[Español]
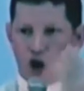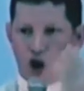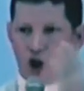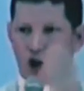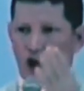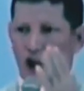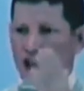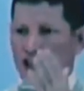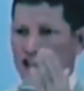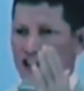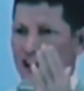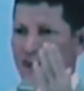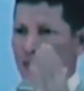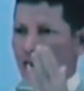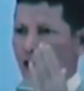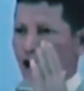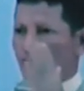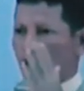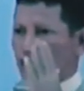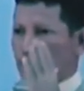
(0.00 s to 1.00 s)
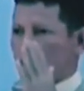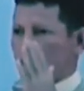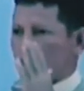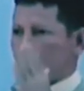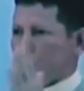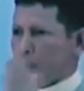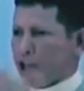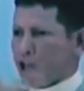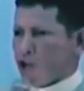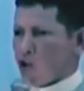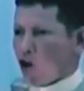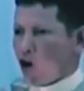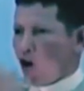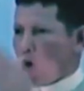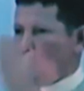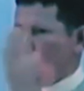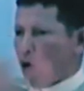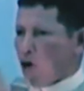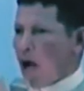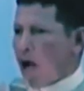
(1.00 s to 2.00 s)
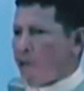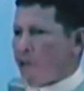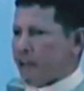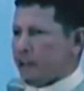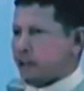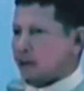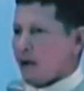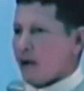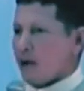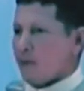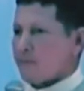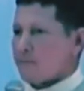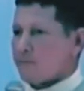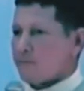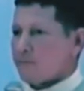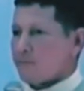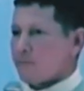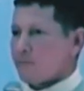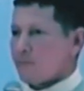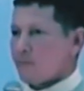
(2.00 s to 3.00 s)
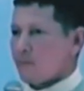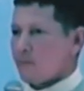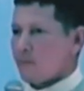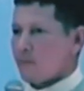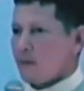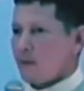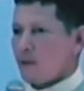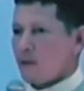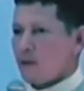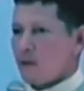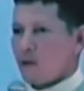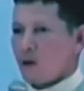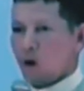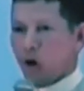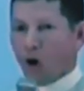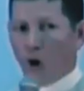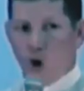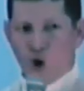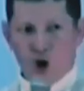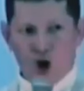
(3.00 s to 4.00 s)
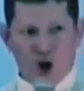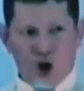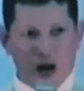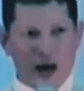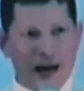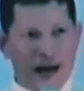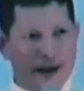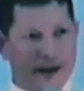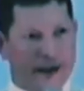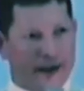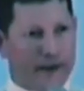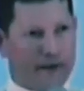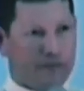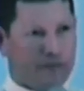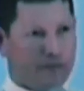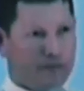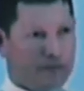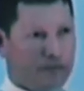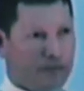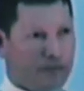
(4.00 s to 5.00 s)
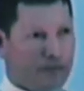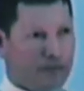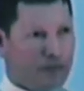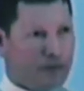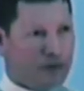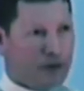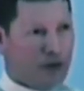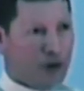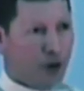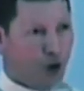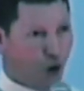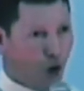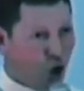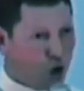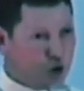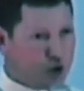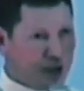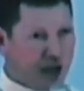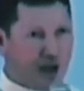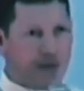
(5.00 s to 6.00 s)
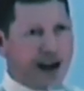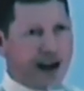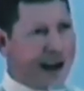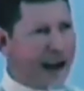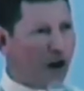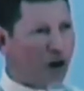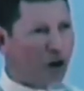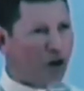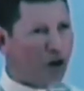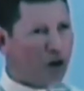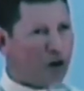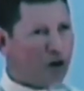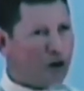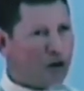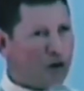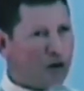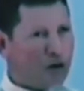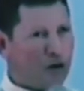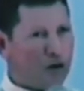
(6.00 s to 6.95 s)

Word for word: Todos estamos construyendo una vida, un hogar, un trabajo.